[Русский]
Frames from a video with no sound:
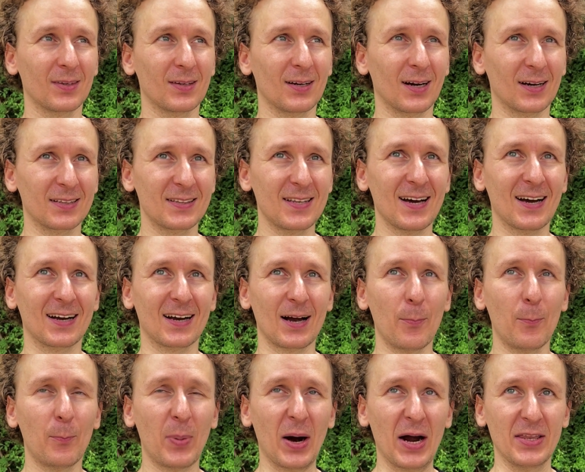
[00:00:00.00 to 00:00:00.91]
когда
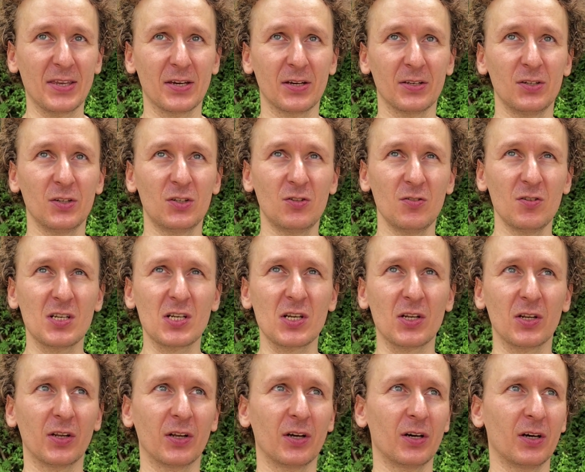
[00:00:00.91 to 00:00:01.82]
компания
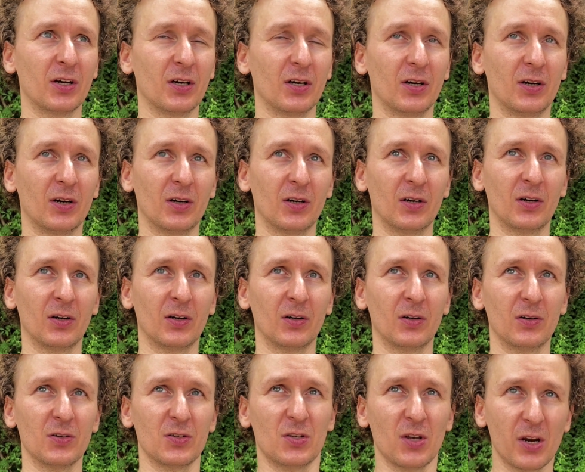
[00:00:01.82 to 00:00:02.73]

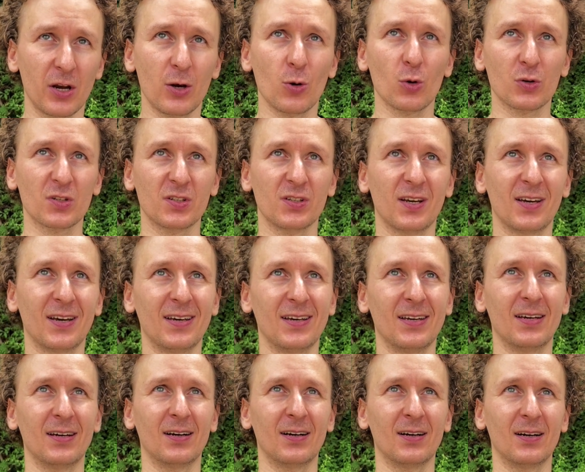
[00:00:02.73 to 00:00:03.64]
действительно серьезная,
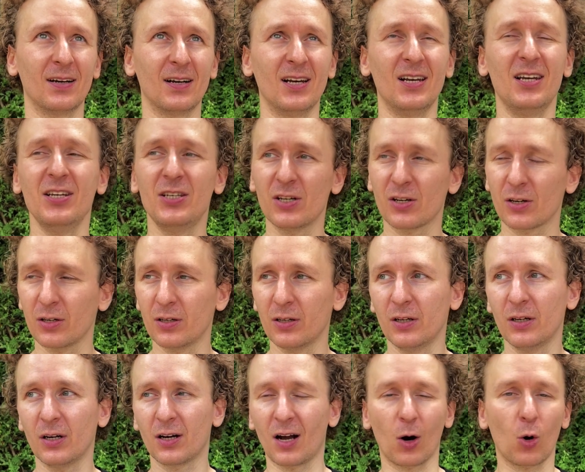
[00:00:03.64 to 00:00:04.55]
лидер
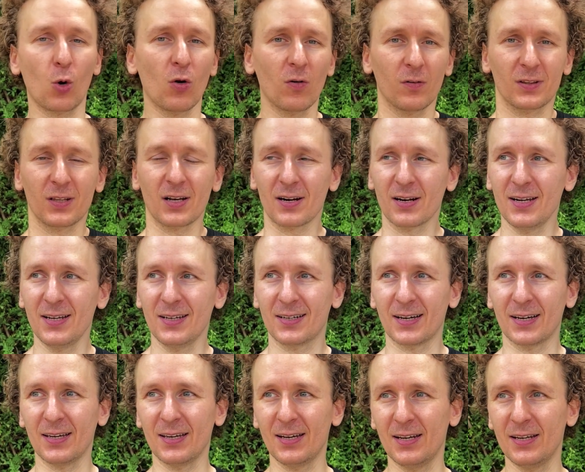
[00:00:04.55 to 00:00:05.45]
какого-то
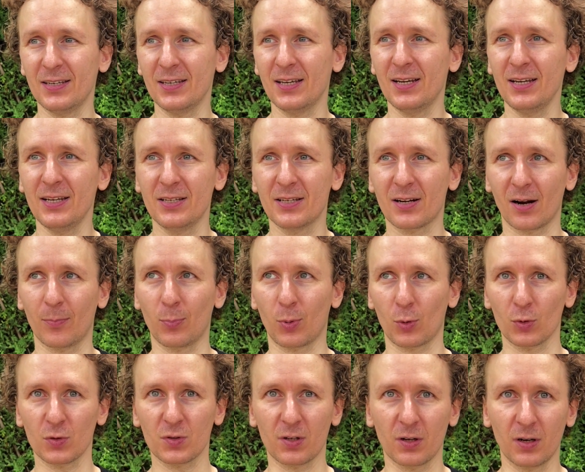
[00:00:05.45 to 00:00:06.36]
рынка или не лидер, а
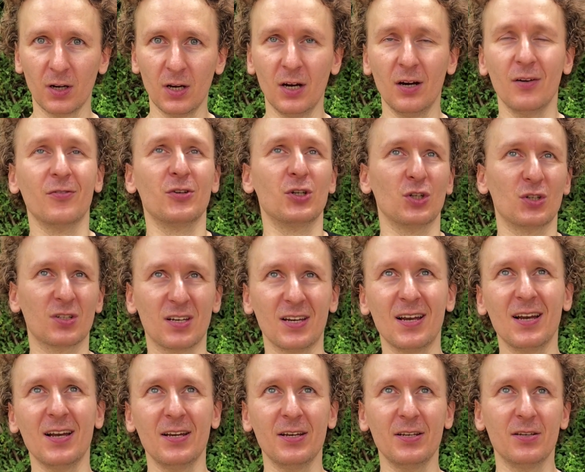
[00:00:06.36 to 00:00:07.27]
просто в
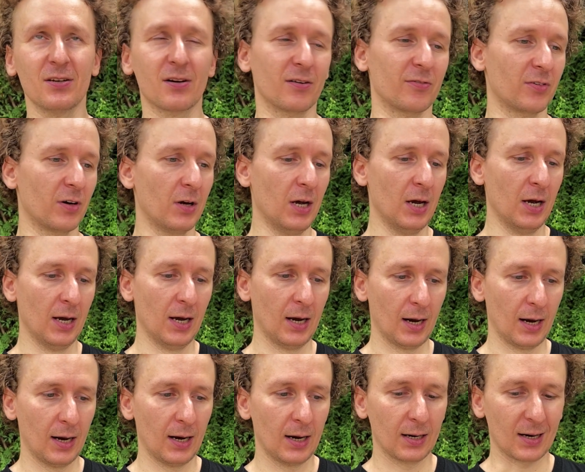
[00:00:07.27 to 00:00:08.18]
числе лидеров,
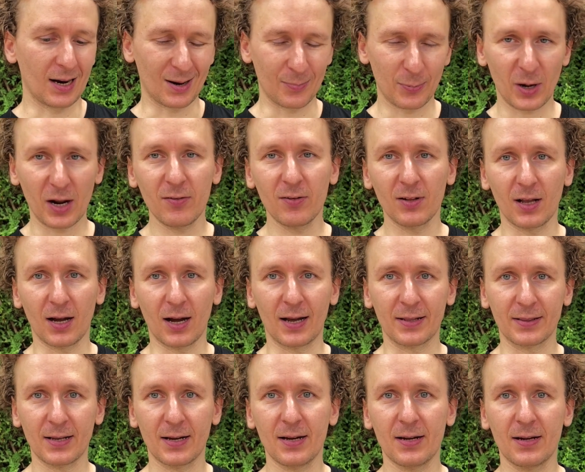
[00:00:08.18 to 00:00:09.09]
как правило,
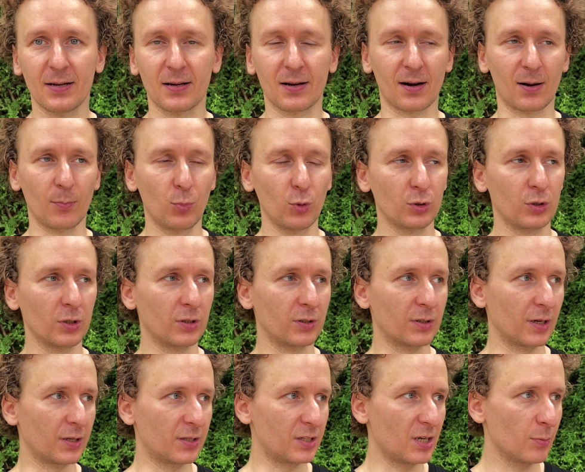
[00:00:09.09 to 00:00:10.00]
она работает
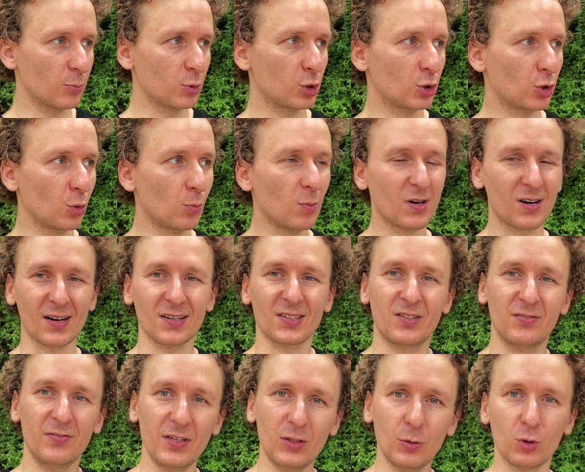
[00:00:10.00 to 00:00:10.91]
над тем, чтобы
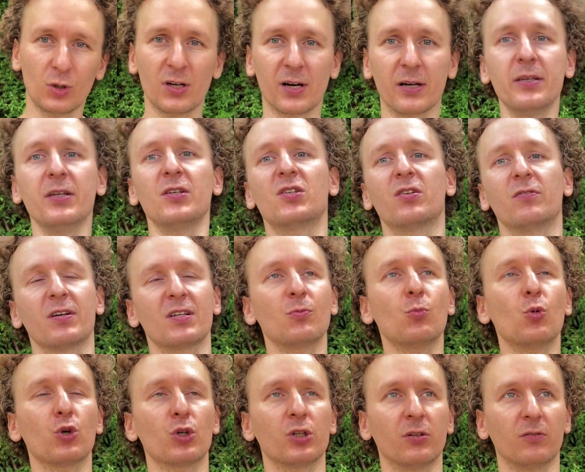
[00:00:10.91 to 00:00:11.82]
раздвинуть границы
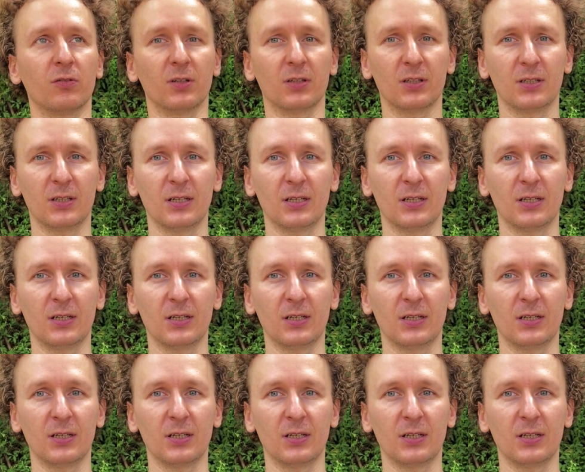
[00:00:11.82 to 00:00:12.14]
возможного.